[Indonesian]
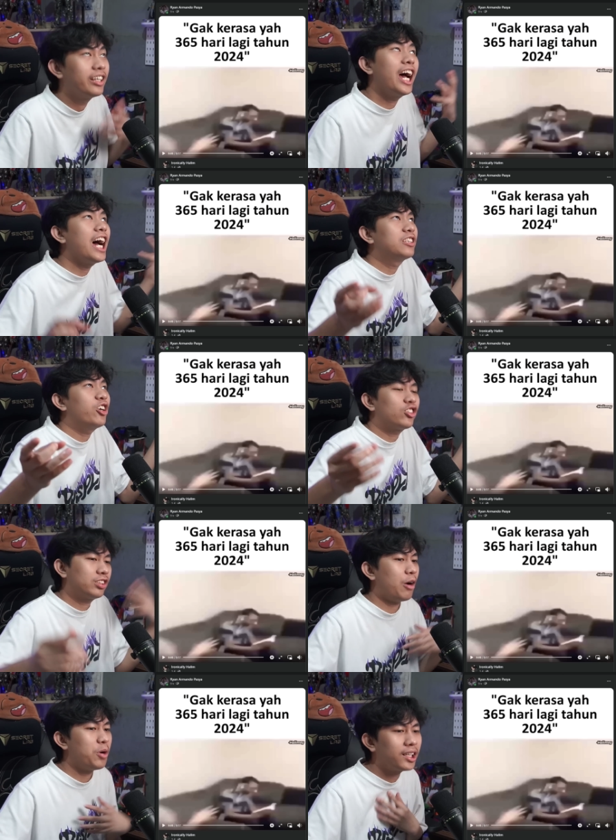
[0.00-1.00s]
Ya
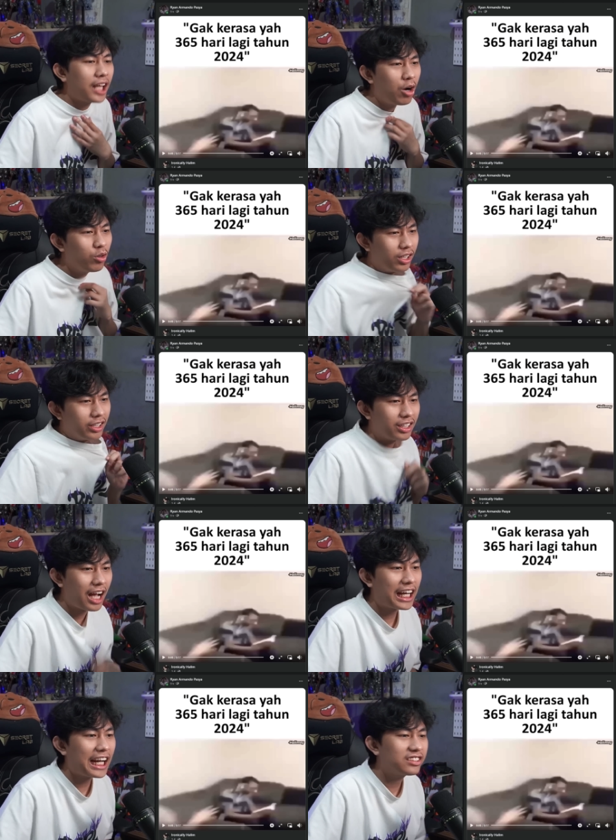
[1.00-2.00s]
jokes awal tahun aja
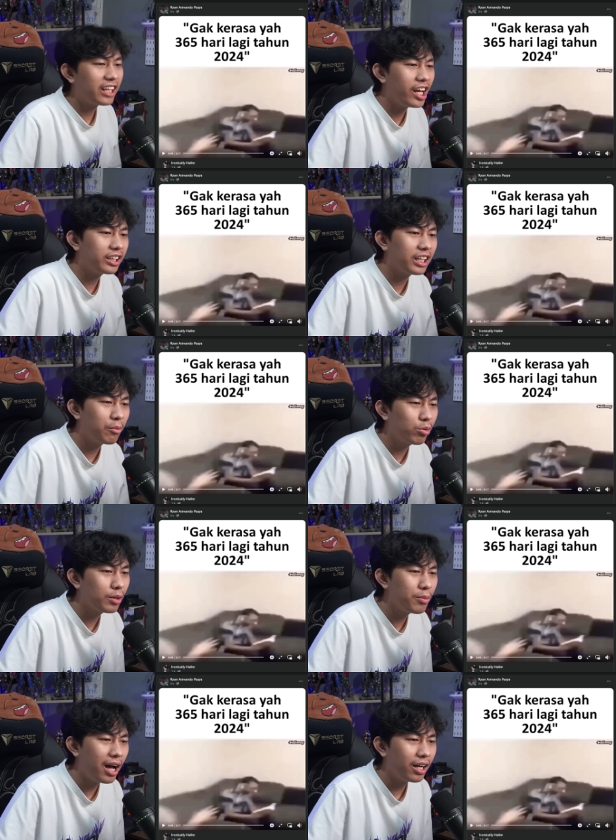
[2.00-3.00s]
gak kerasa ya 35
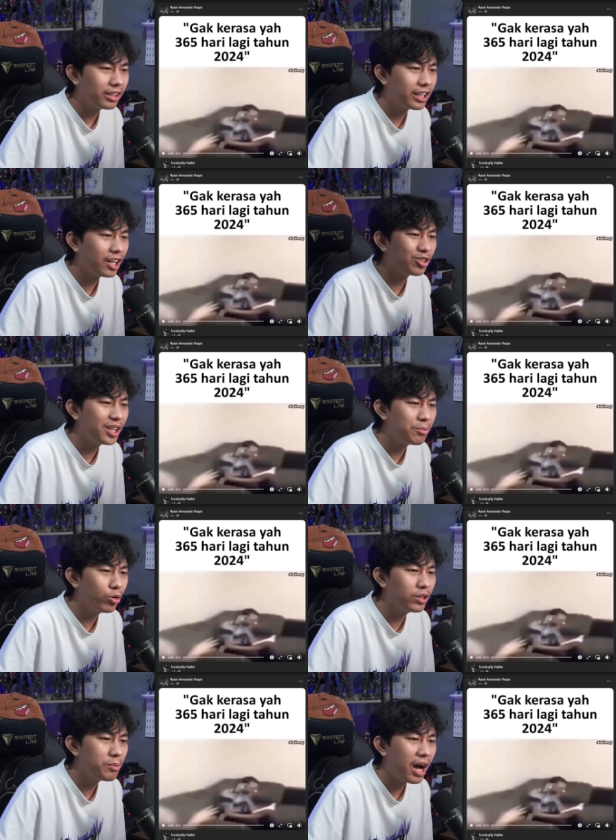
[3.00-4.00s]
365
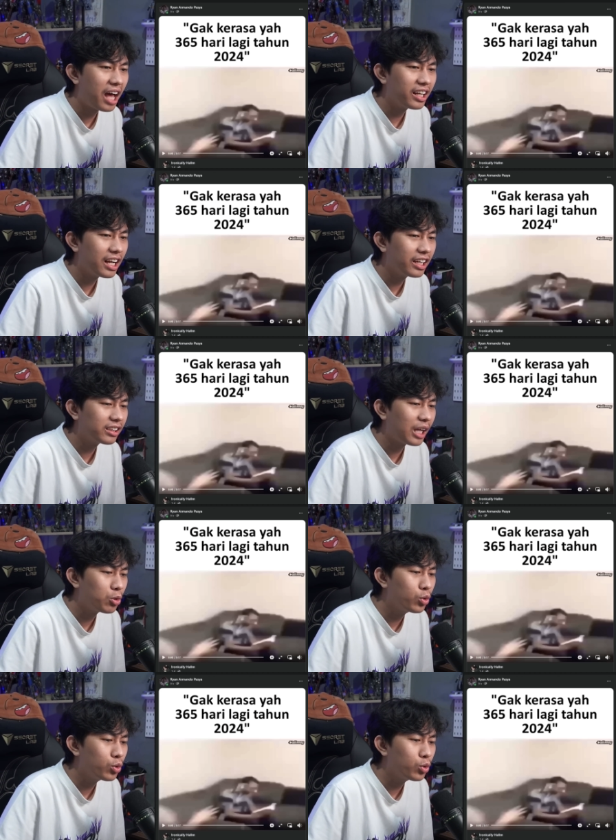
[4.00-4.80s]
hari lagi tahun 2024.